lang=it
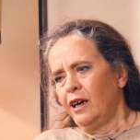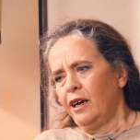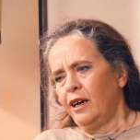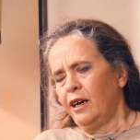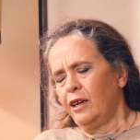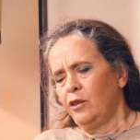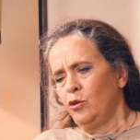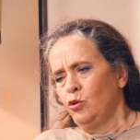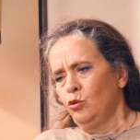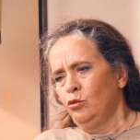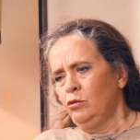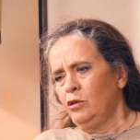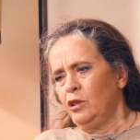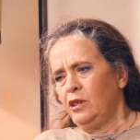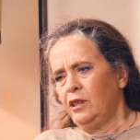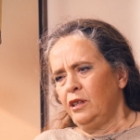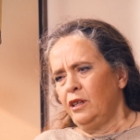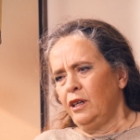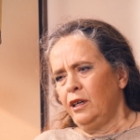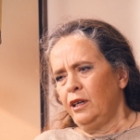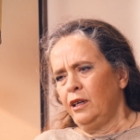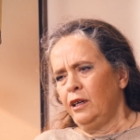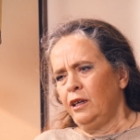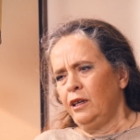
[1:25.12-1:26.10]
eh,
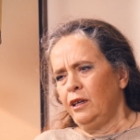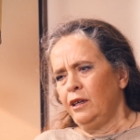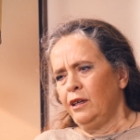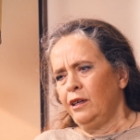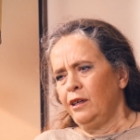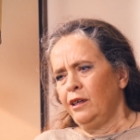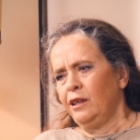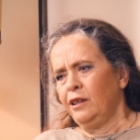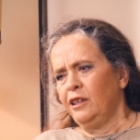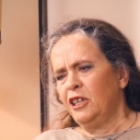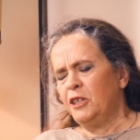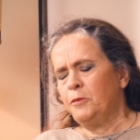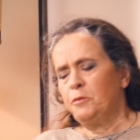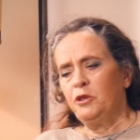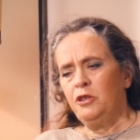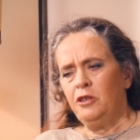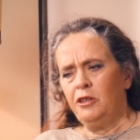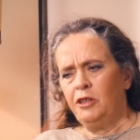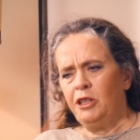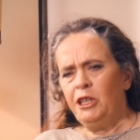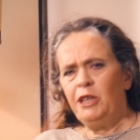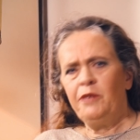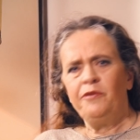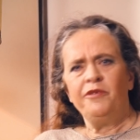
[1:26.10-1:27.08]
tutti i
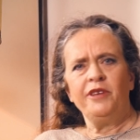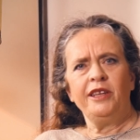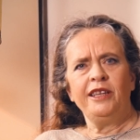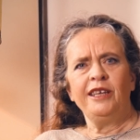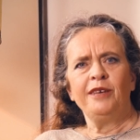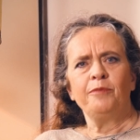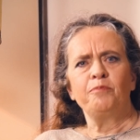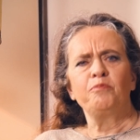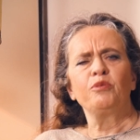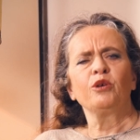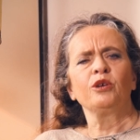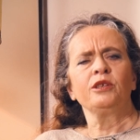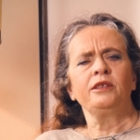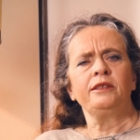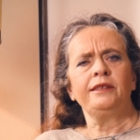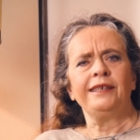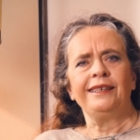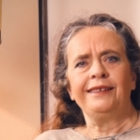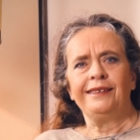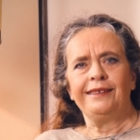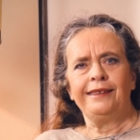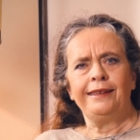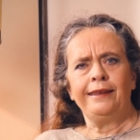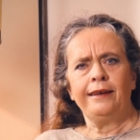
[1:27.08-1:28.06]
dispositivi di
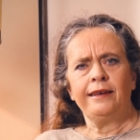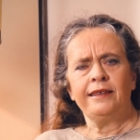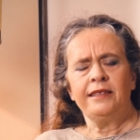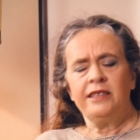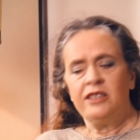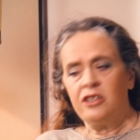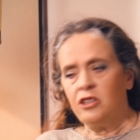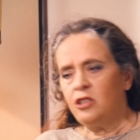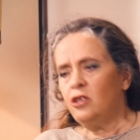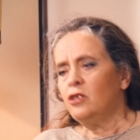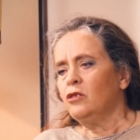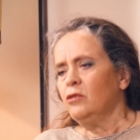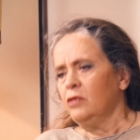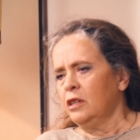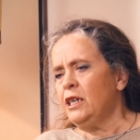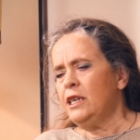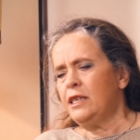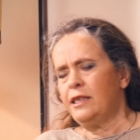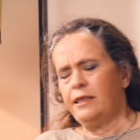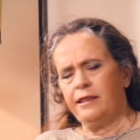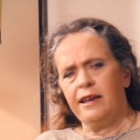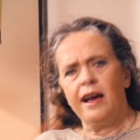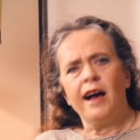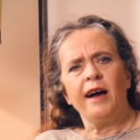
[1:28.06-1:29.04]

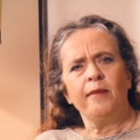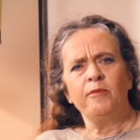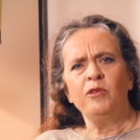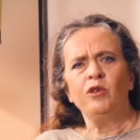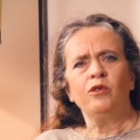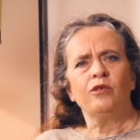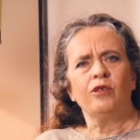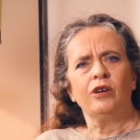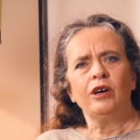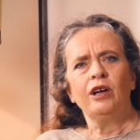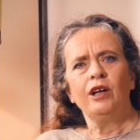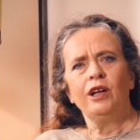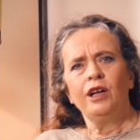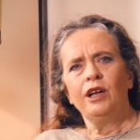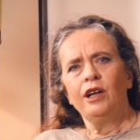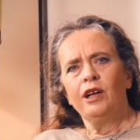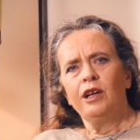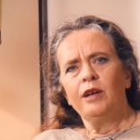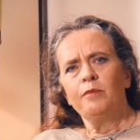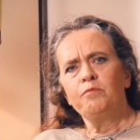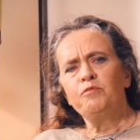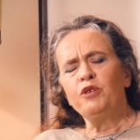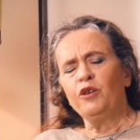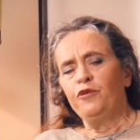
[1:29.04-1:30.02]
protezione, siamo
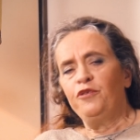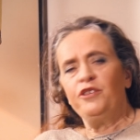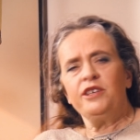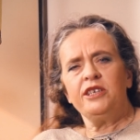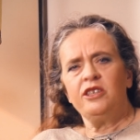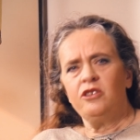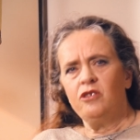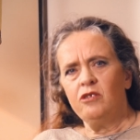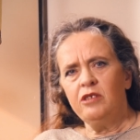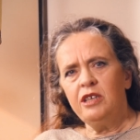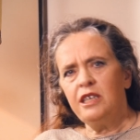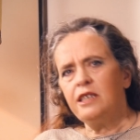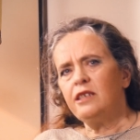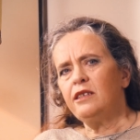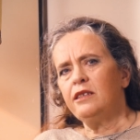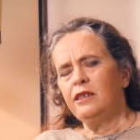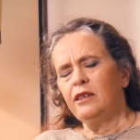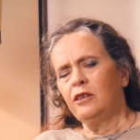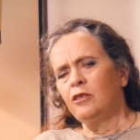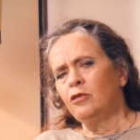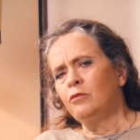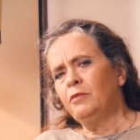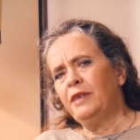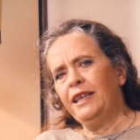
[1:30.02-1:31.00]

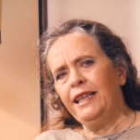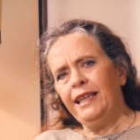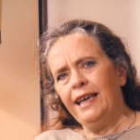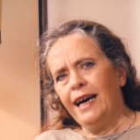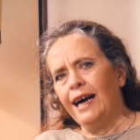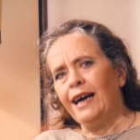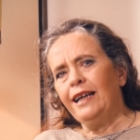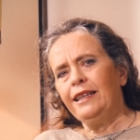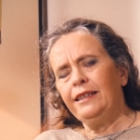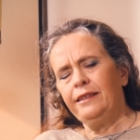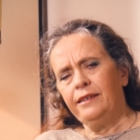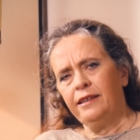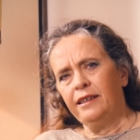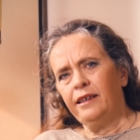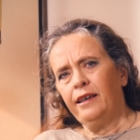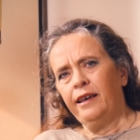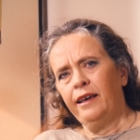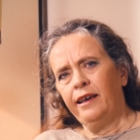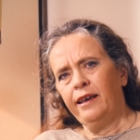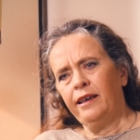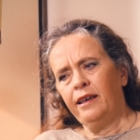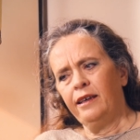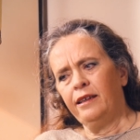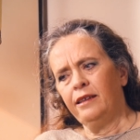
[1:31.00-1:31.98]
professionisti come gli altri
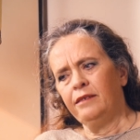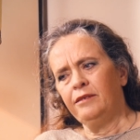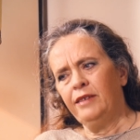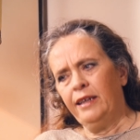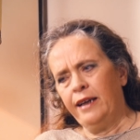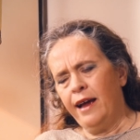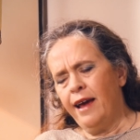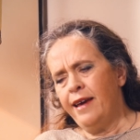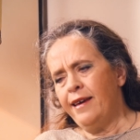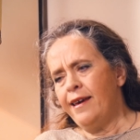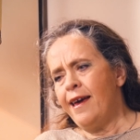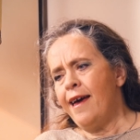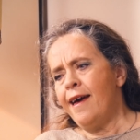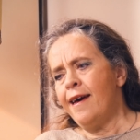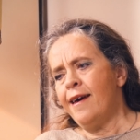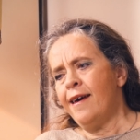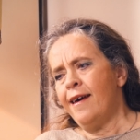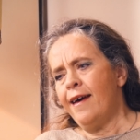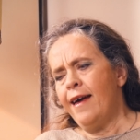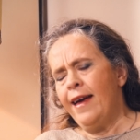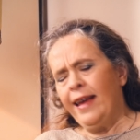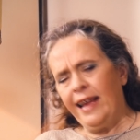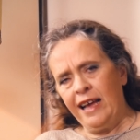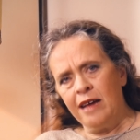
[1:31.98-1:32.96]
e direi
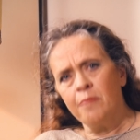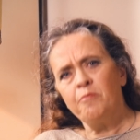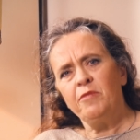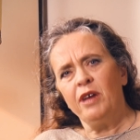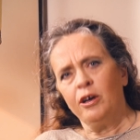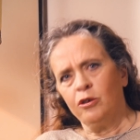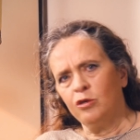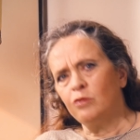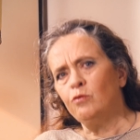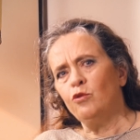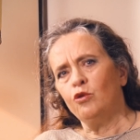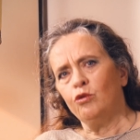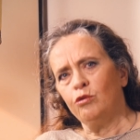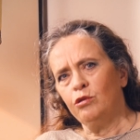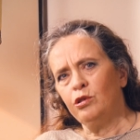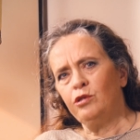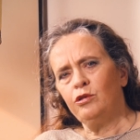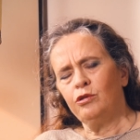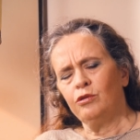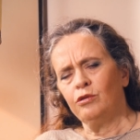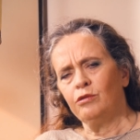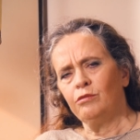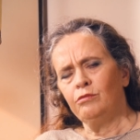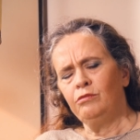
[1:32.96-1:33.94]
è, è cambiato
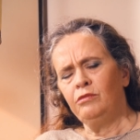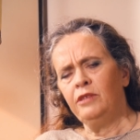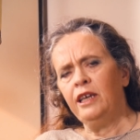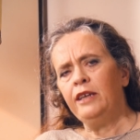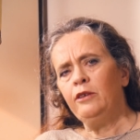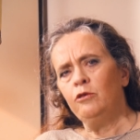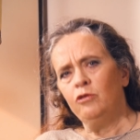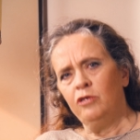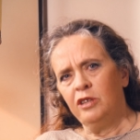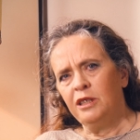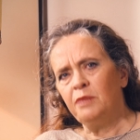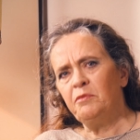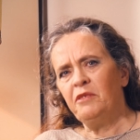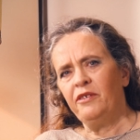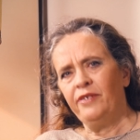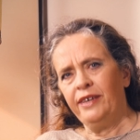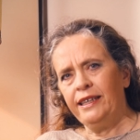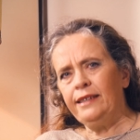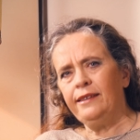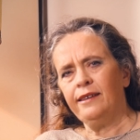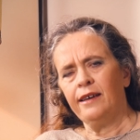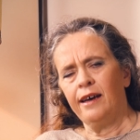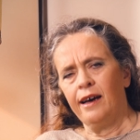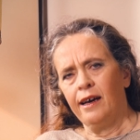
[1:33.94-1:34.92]
molto negli ultimi
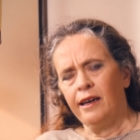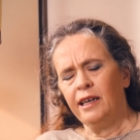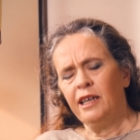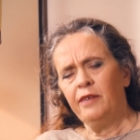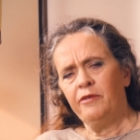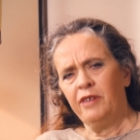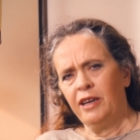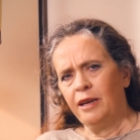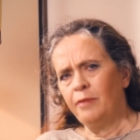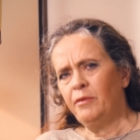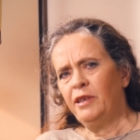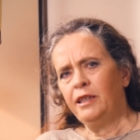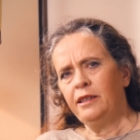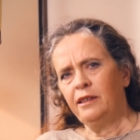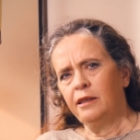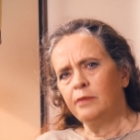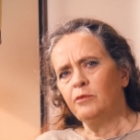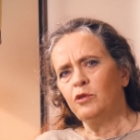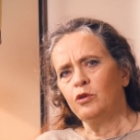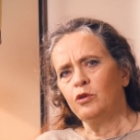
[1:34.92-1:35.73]
20 anni, veramente